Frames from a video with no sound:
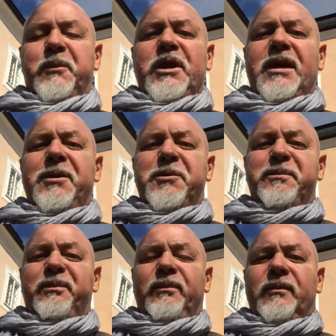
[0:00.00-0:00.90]
Ja, hallo.
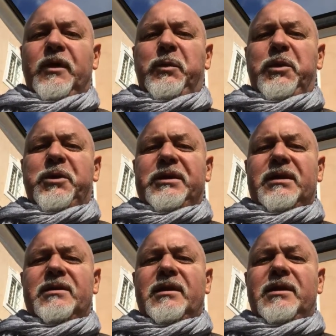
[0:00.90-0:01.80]
Ich bin
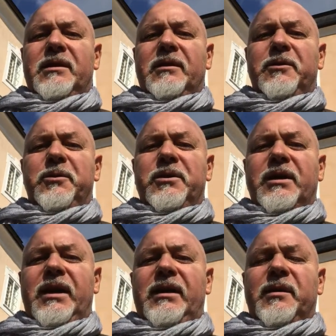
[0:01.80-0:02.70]
heute in Seekirchen in
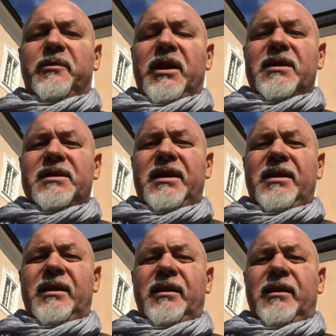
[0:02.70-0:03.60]
Österreich am Wallersee.
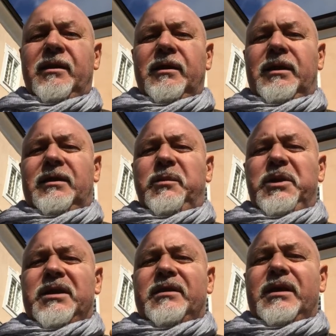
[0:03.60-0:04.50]
Hinter
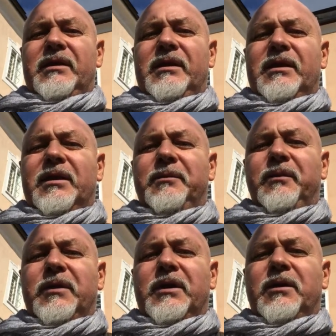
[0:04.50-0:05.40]
mir seht ihr
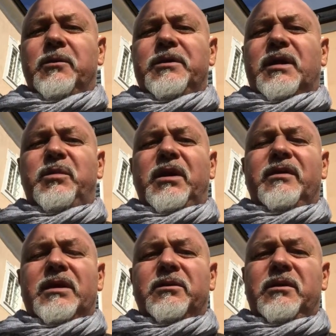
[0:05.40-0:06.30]
äh, unsere
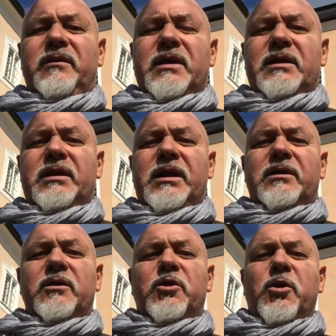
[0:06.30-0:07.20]

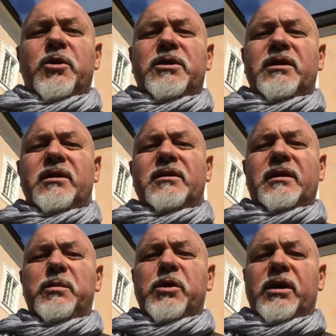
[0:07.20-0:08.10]
Privatuniversität Schloss
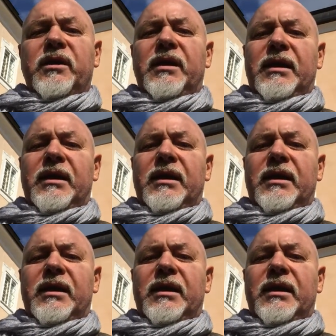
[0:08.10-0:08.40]
Seeburg.